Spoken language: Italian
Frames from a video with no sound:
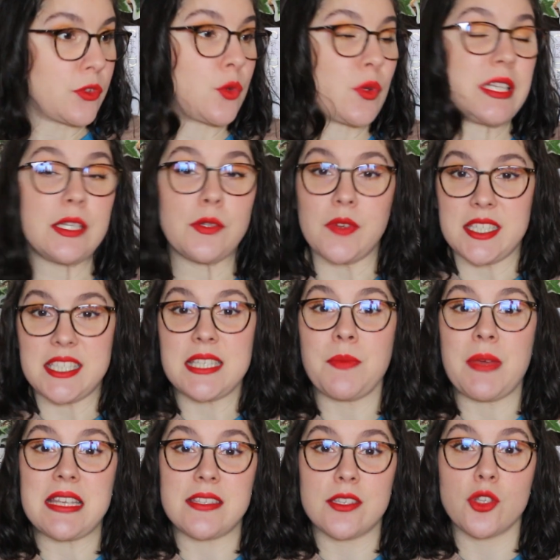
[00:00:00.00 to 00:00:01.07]
quindi in questi
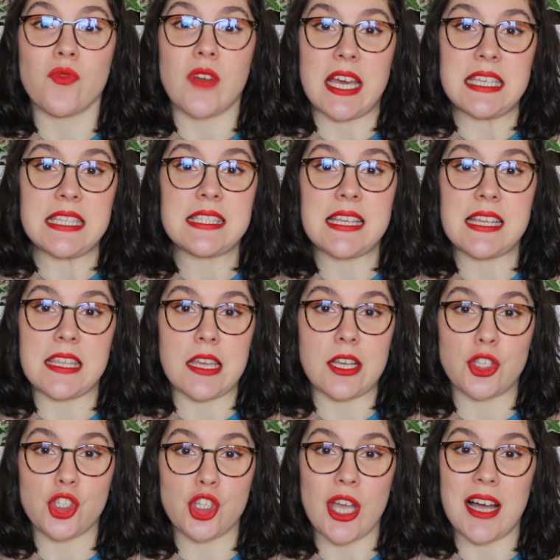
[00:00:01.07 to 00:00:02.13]
mesi dovrei
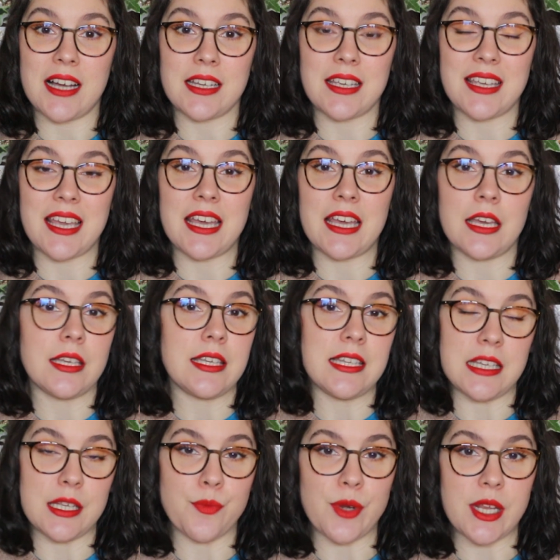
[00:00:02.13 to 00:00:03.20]
inserirci anche i
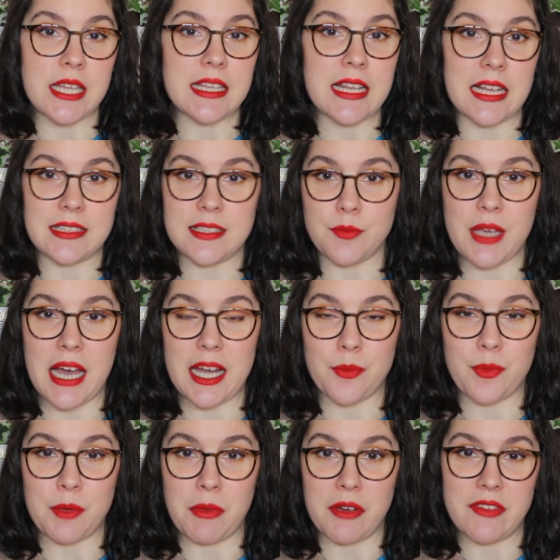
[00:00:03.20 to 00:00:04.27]
libri della TBR
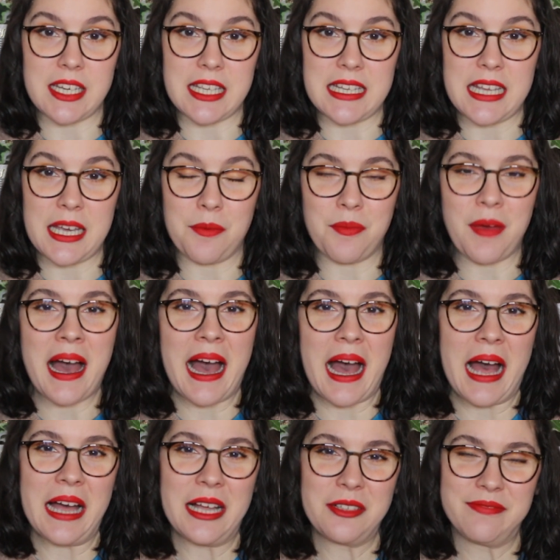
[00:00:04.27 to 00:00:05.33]
primaverile, ma
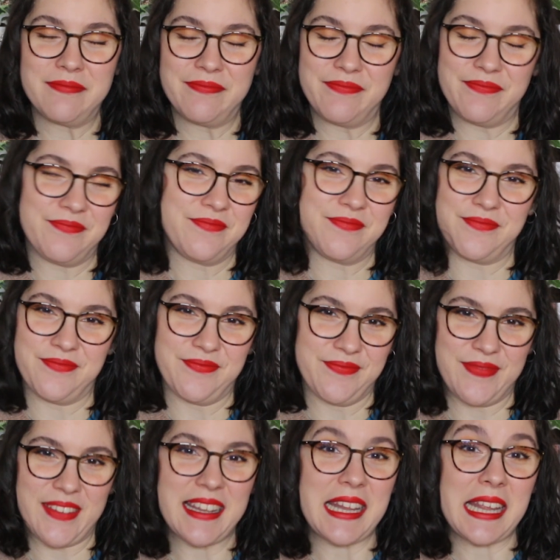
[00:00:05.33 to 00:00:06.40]

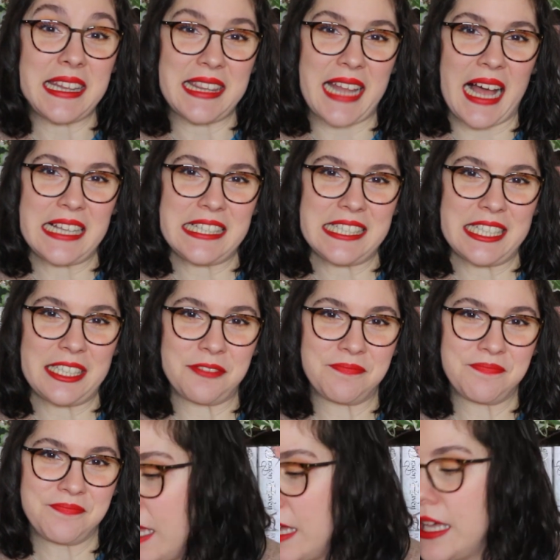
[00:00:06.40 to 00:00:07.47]
dettagli.
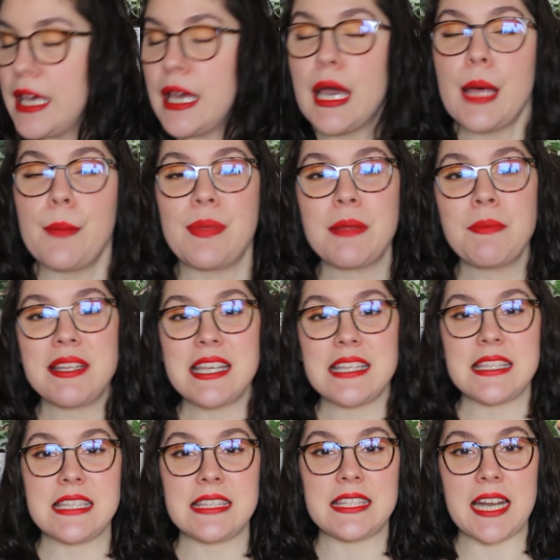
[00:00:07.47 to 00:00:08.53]
Prima di
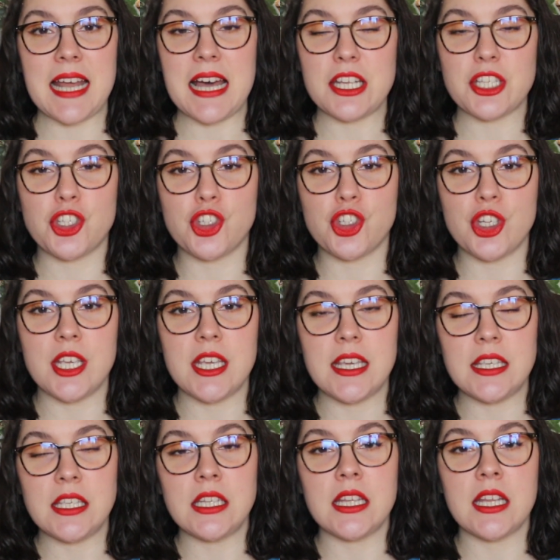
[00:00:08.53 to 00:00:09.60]

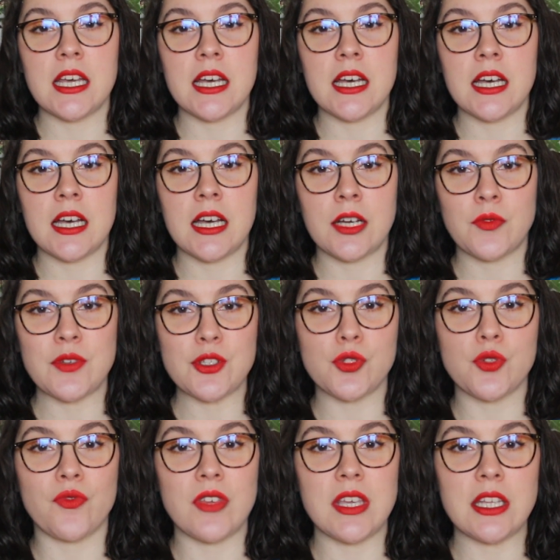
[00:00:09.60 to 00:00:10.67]
addentrarci in eh,
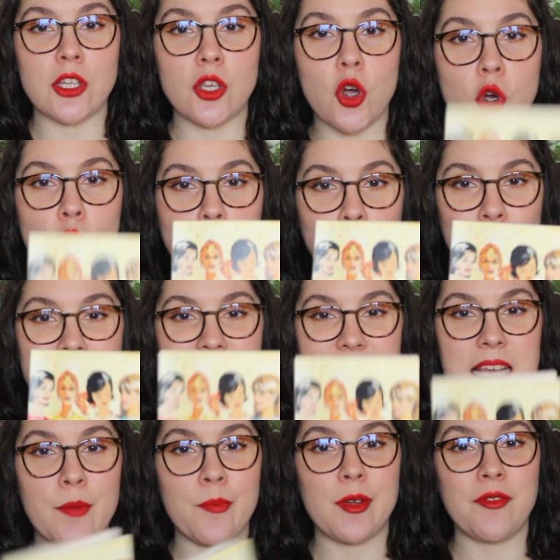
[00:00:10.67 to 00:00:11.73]
questo video, come
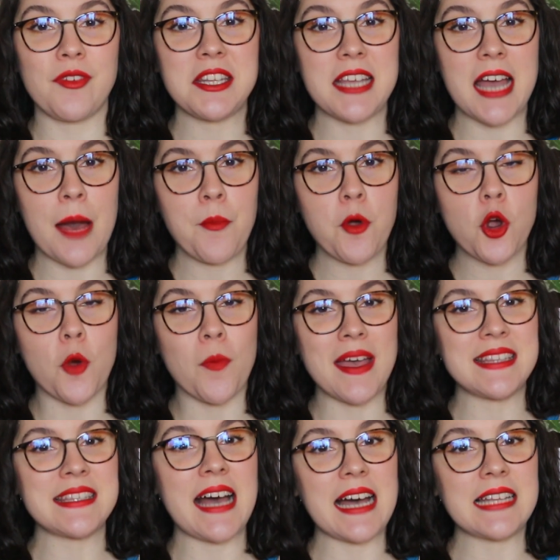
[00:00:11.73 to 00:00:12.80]
sempre, vediamo com'è
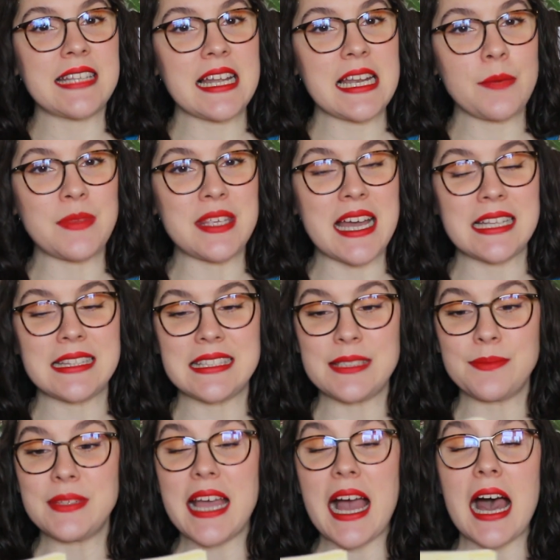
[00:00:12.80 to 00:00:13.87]
andata la mia
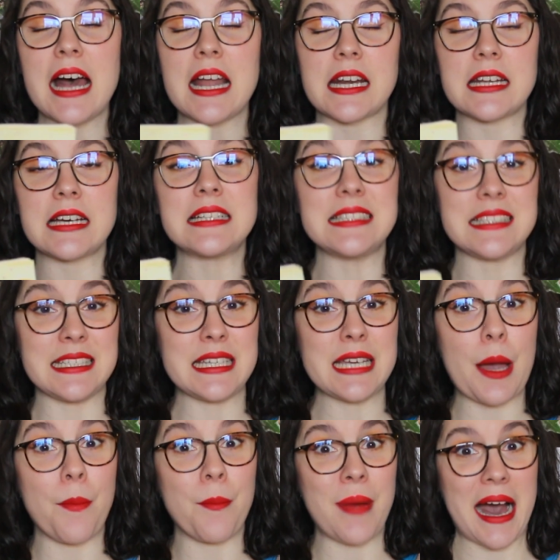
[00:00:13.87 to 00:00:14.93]
TBR di
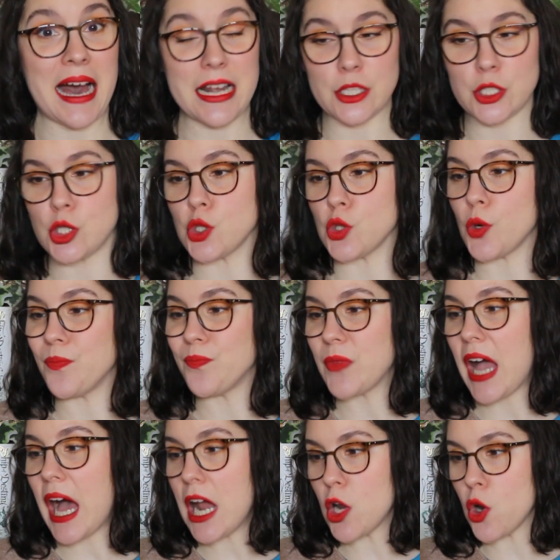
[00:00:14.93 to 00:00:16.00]
marzo.
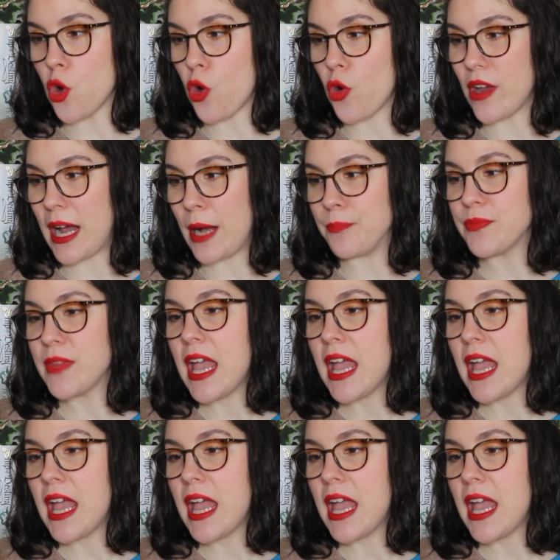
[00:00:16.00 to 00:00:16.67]
Allora,